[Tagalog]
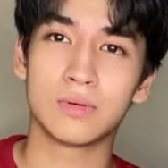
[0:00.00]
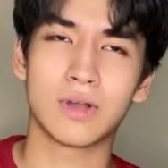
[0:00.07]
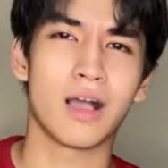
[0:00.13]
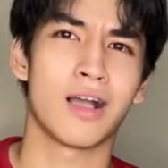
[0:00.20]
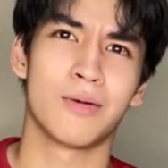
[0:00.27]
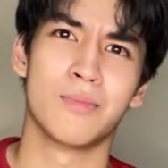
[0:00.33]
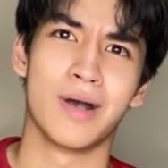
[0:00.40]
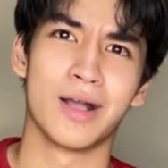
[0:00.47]

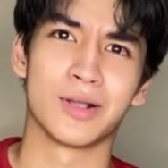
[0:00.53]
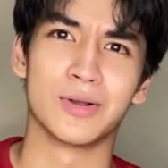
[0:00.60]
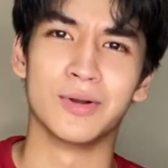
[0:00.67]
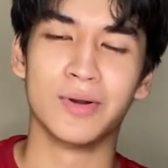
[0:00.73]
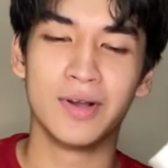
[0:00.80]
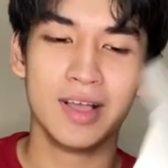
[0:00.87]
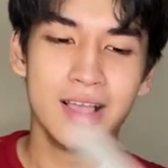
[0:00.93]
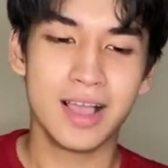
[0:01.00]

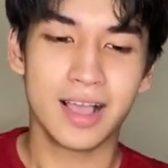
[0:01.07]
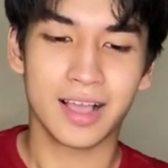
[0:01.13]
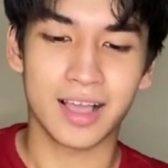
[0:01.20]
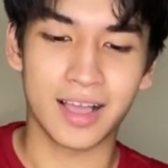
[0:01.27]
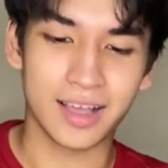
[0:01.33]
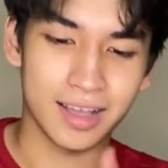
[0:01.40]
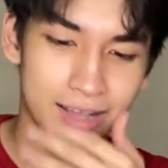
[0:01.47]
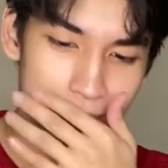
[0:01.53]
kakabagong,
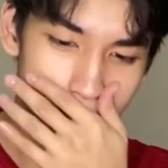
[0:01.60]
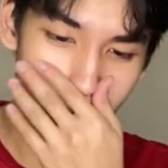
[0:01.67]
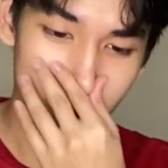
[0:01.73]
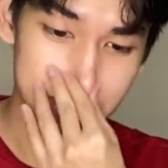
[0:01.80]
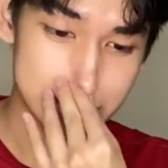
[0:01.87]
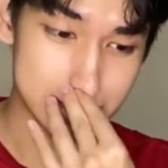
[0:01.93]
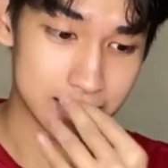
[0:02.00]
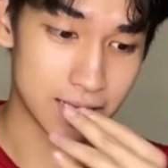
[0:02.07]

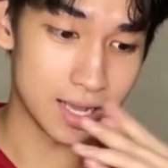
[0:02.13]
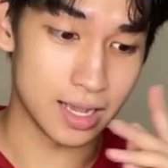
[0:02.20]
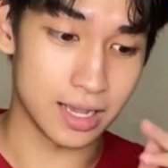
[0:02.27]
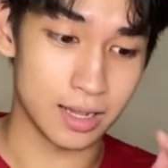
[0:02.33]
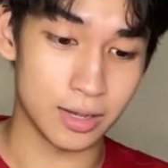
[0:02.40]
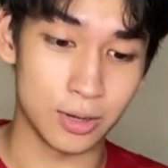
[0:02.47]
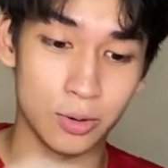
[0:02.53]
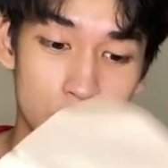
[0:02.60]
kakabukas
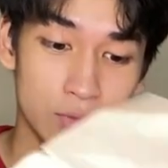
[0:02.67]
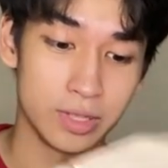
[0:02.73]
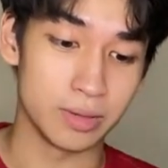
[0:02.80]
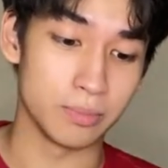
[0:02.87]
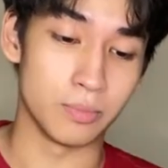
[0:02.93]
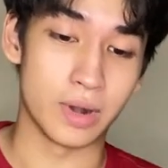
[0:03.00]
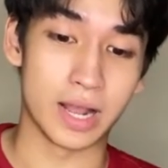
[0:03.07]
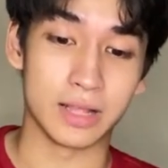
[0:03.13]
na
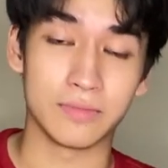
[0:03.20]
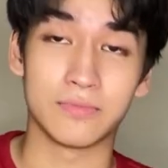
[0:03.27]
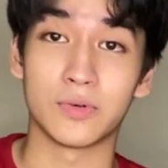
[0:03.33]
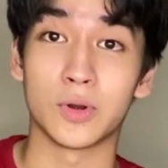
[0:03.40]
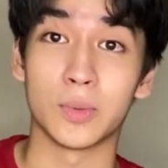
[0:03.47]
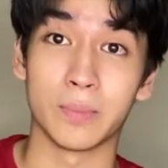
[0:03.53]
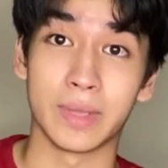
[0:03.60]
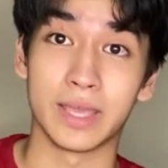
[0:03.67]
clothing brand
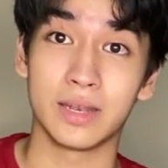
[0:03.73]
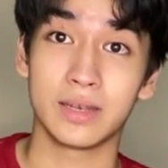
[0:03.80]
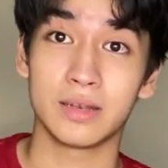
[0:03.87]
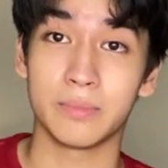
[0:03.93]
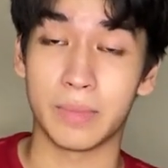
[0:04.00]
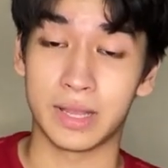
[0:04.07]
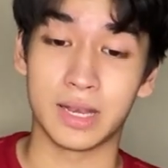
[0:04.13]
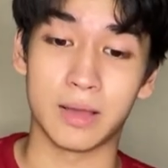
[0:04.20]
for men.
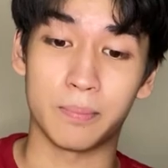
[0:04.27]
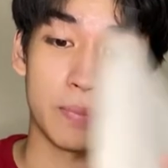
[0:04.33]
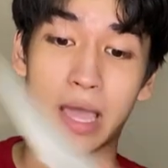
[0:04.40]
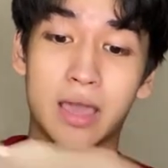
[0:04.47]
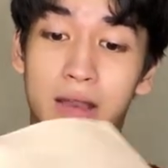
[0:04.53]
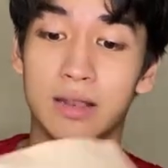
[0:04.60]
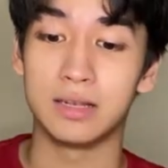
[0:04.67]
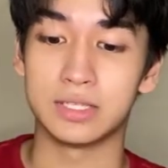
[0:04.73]
Men
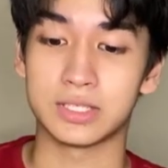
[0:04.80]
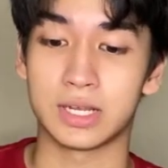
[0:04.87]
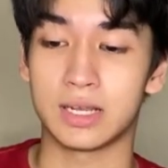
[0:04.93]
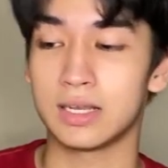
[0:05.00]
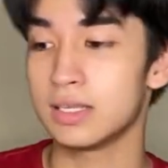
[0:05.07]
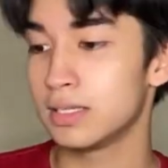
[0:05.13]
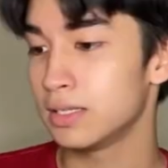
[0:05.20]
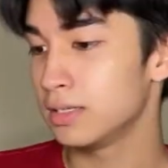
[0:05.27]
apparel siya.
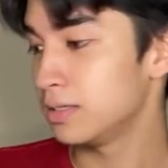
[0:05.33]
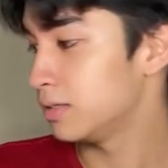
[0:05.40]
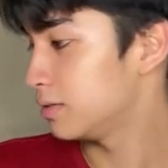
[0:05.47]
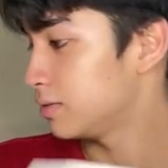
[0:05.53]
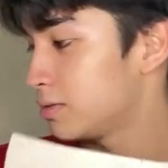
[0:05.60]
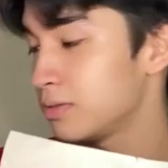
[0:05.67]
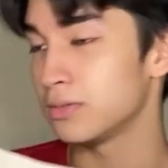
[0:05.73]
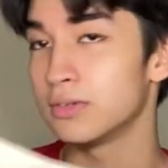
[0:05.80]

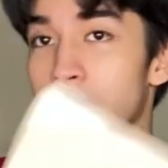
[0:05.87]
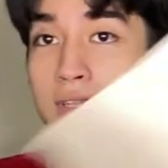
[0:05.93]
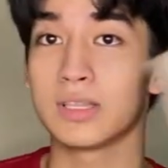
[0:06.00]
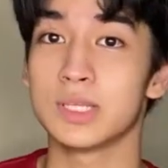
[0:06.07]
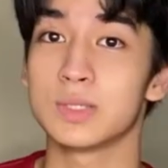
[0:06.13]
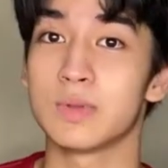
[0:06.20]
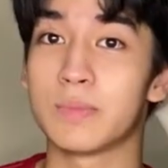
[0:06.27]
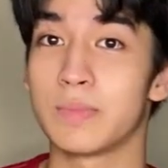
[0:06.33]
So at
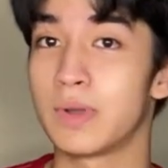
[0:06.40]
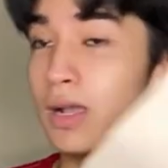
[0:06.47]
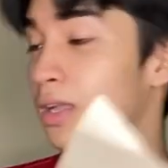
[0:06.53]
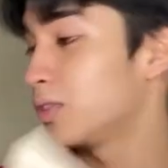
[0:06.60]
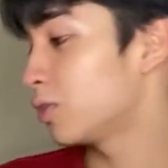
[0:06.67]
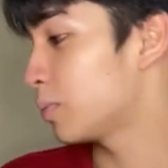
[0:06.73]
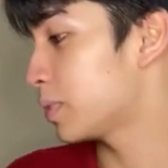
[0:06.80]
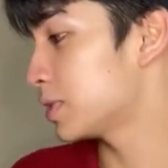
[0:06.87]
least may
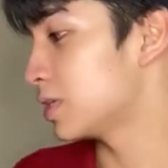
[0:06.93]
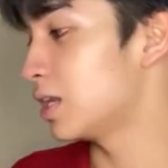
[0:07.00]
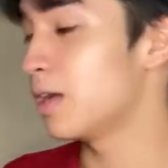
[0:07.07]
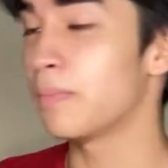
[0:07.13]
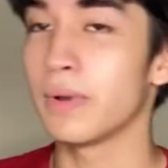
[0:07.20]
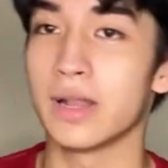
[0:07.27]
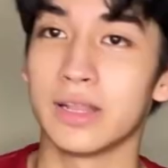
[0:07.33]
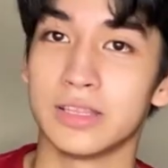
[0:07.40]
paganto pa
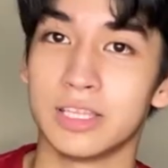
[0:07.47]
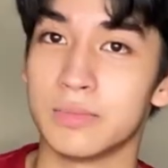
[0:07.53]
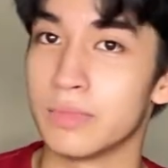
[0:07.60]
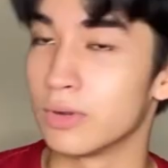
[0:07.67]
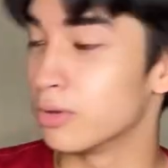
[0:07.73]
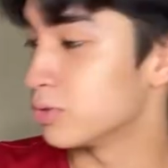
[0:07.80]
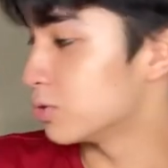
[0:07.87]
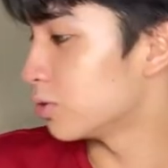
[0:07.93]
sila para hindi
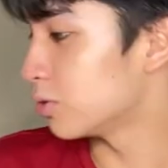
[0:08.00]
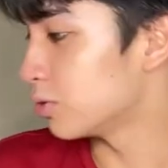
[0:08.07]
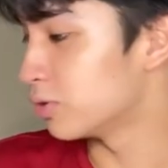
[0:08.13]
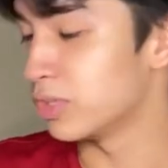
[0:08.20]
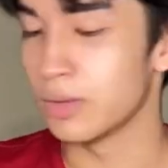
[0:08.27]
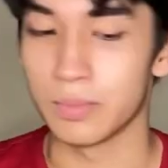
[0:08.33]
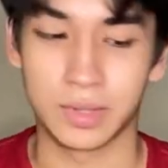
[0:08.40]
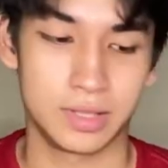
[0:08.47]
magusot
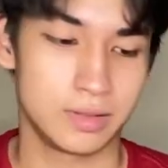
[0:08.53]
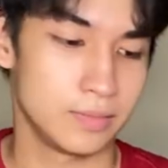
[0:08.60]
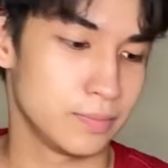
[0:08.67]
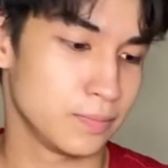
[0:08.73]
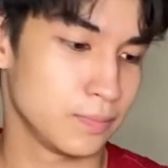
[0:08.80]
yung damit.